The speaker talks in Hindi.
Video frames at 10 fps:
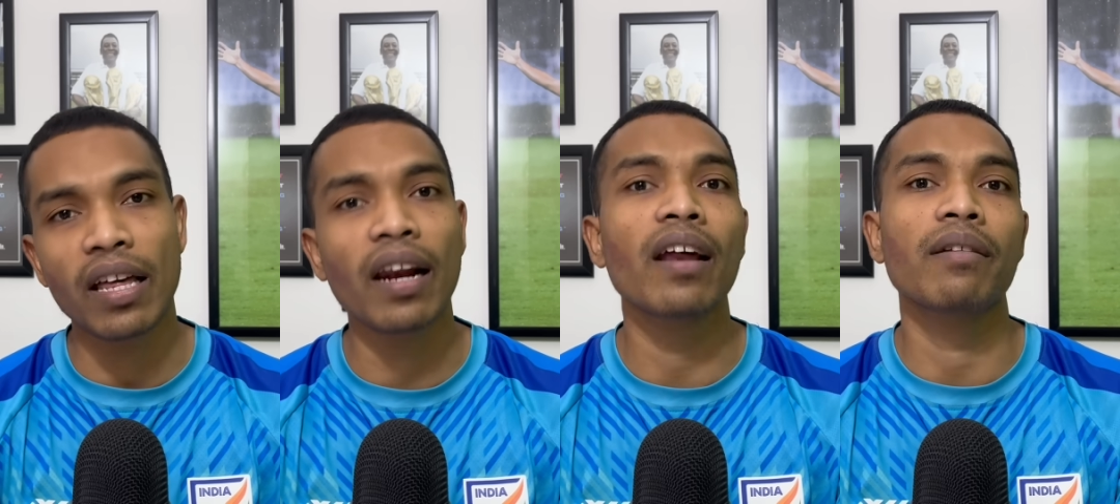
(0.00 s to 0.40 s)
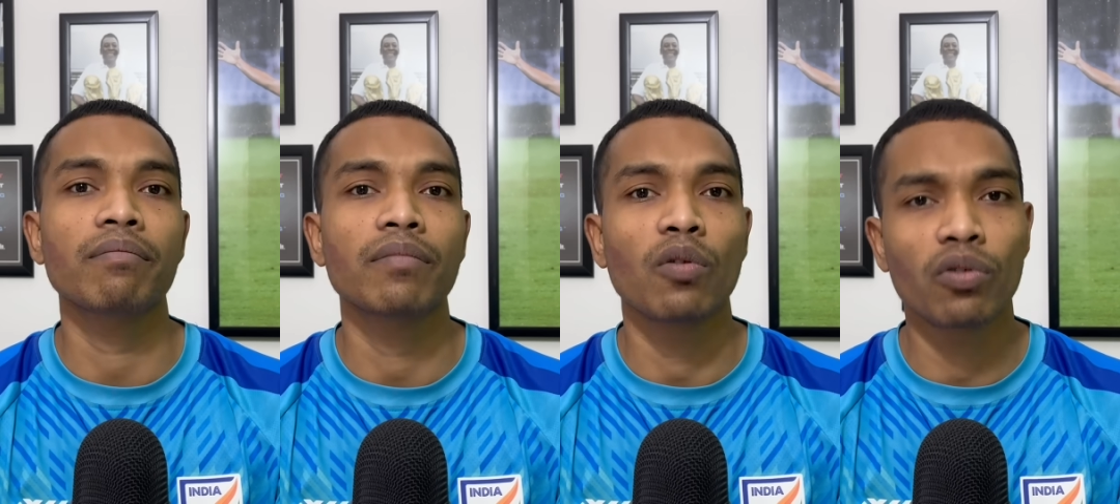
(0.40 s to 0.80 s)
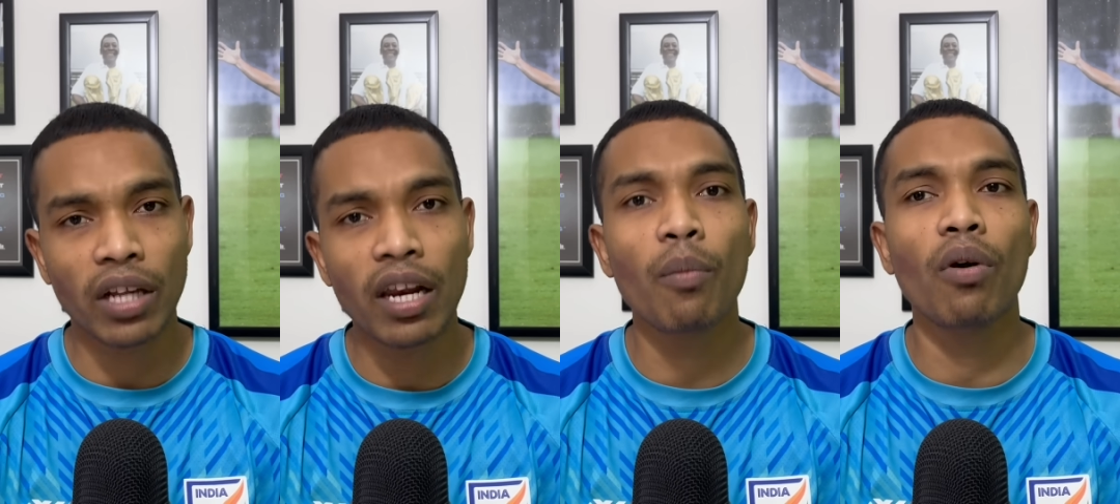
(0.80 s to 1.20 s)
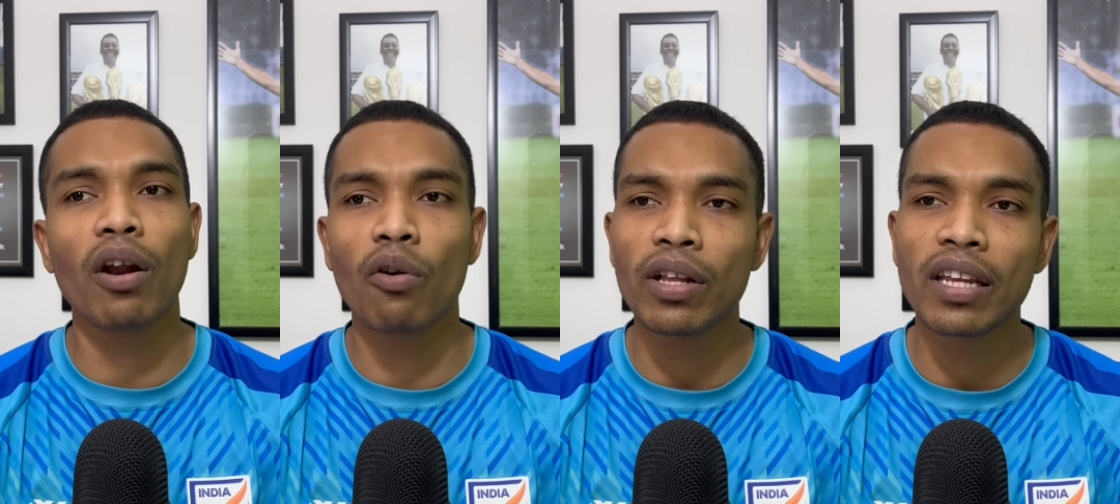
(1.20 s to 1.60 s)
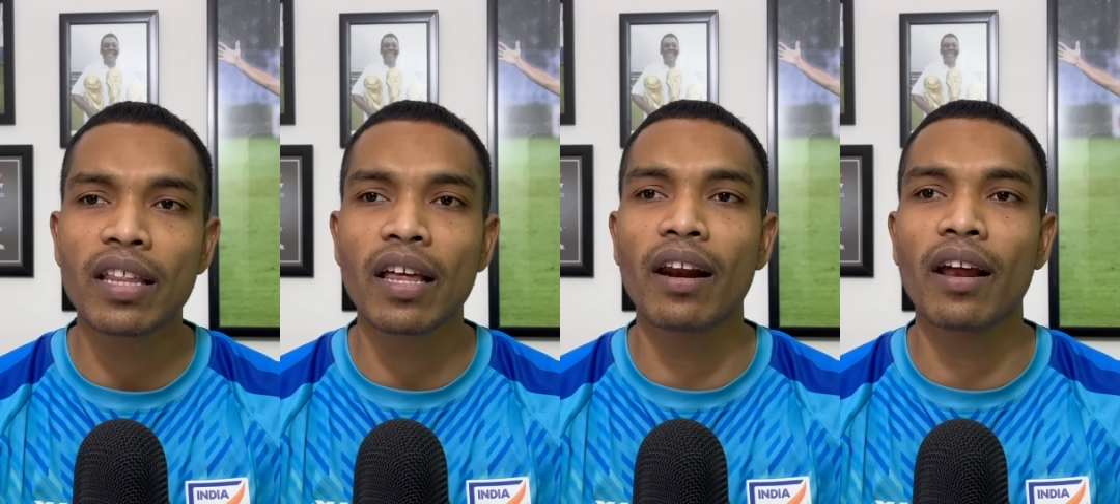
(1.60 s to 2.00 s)
चल रहा है उसके लिए बोला रोहित नहीं
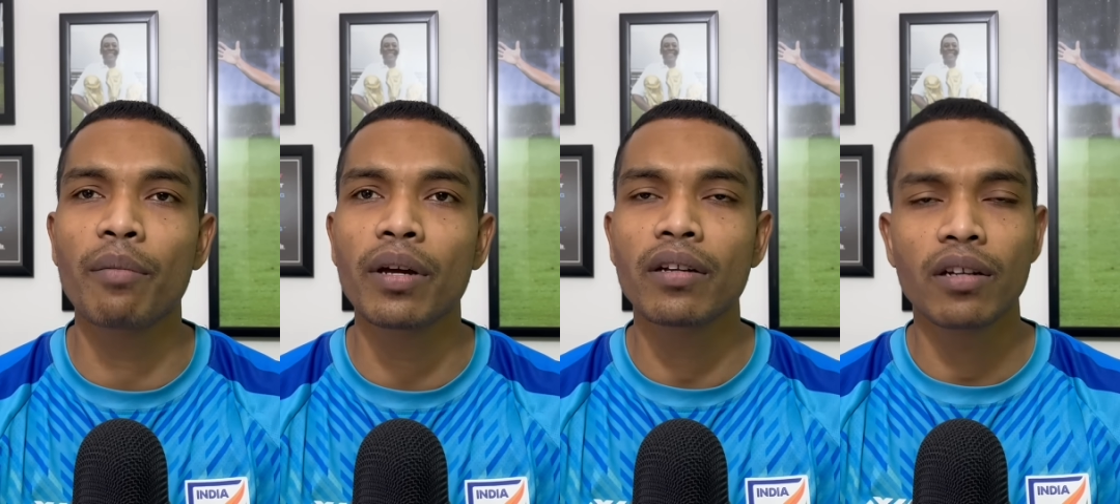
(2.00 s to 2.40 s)
चल रहा है अभी